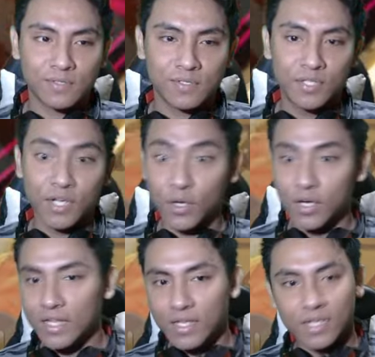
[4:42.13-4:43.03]

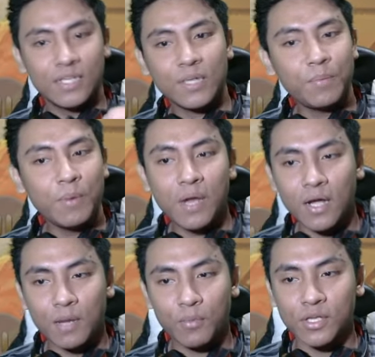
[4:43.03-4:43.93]
Siri lihat nih sampai
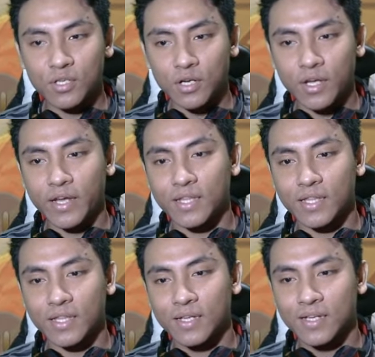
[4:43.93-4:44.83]
belakang boy Sret.
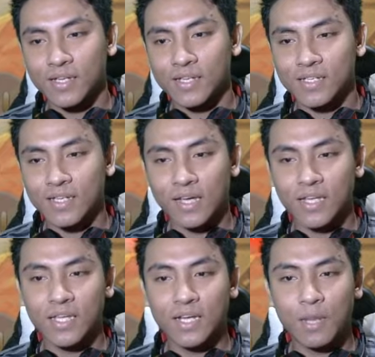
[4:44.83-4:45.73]

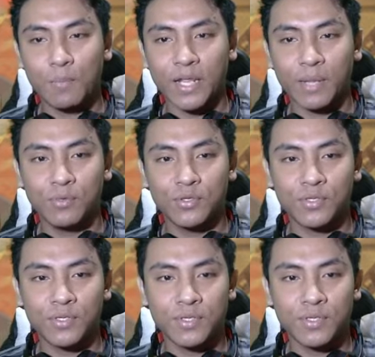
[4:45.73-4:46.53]
sakit ya 6000 cuy